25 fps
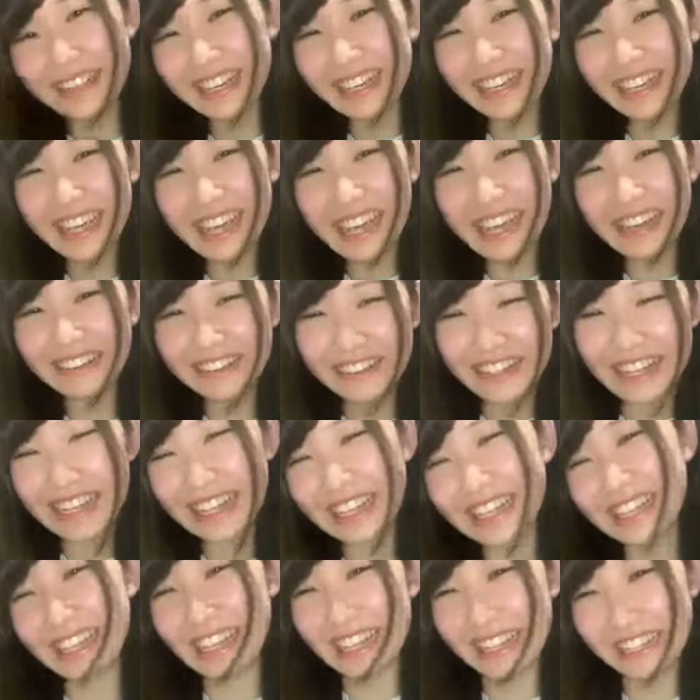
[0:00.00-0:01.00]
間に合
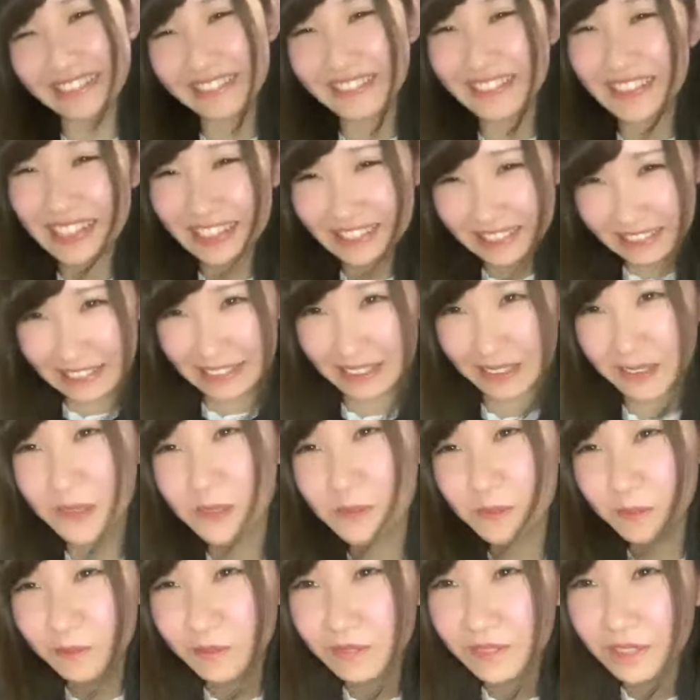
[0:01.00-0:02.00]
わんって言うてる。
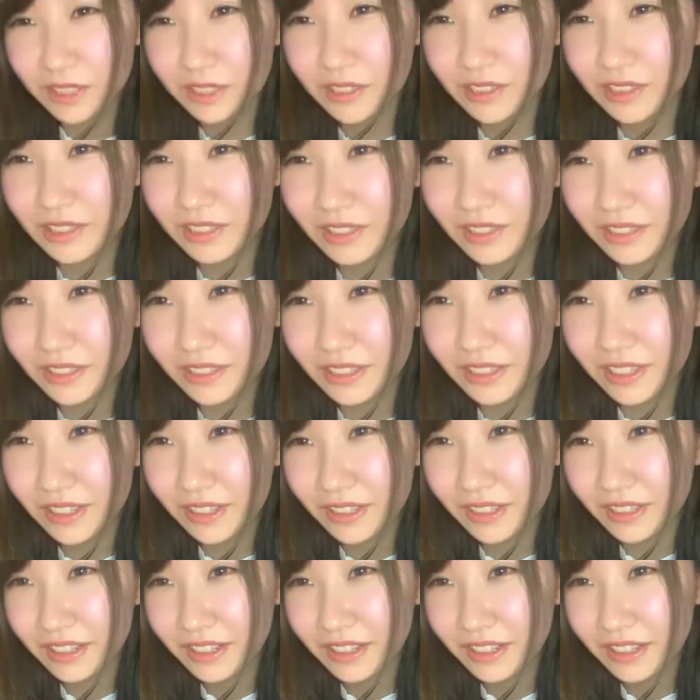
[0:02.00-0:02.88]
くぅ